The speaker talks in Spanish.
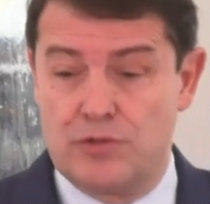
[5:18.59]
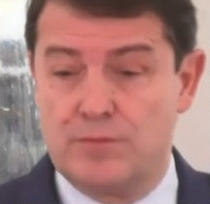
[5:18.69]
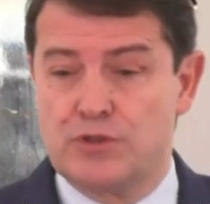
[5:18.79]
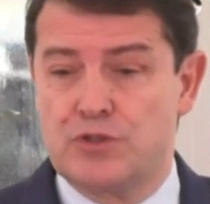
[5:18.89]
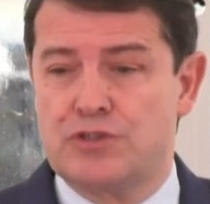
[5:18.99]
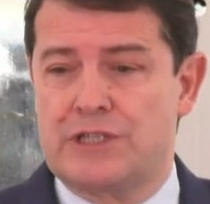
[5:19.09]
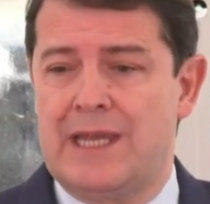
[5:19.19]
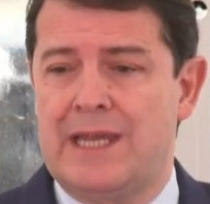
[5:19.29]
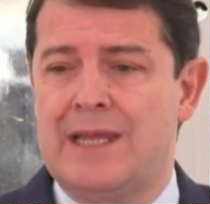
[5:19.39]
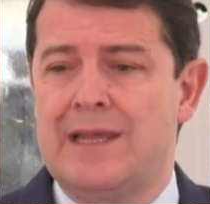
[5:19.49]
Somos los
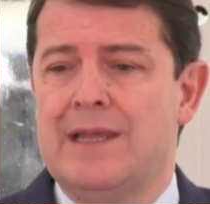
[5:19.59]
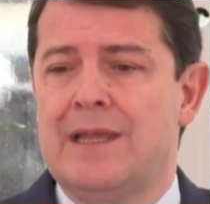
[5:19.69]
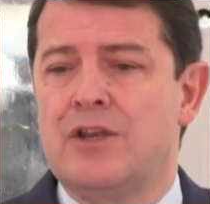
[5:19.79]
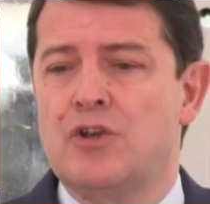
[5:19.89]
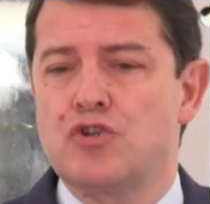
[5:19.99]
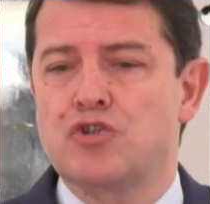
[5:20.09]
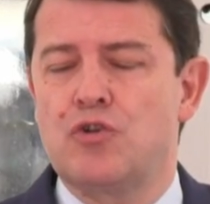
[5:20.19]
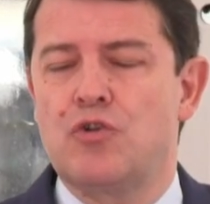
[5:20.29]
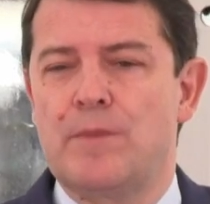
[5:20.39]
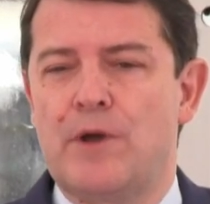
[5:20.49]
que no
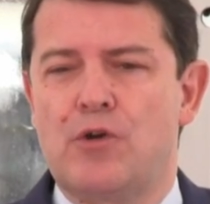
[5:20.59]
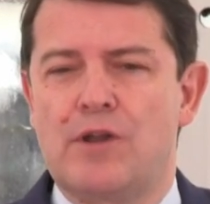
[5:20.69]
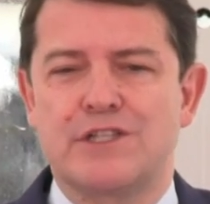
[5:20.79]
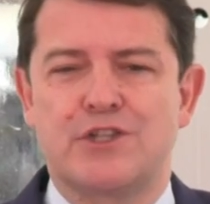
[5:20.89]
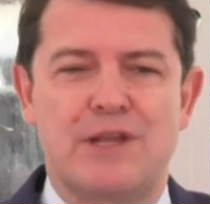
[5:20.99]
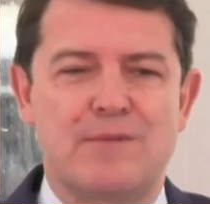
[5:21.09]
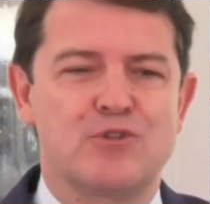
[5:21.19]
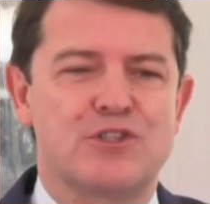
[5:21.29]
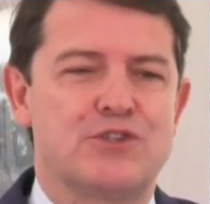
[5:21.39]
solo mejor gestionamos,